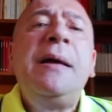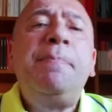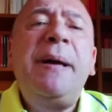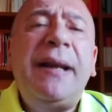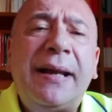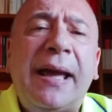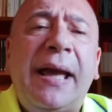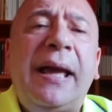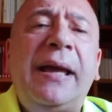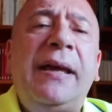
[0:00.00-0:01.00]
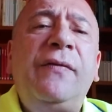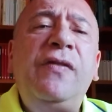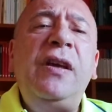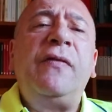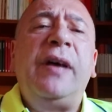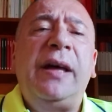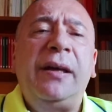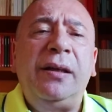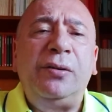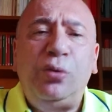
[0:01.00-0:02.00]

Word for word: perché eh, vive eh,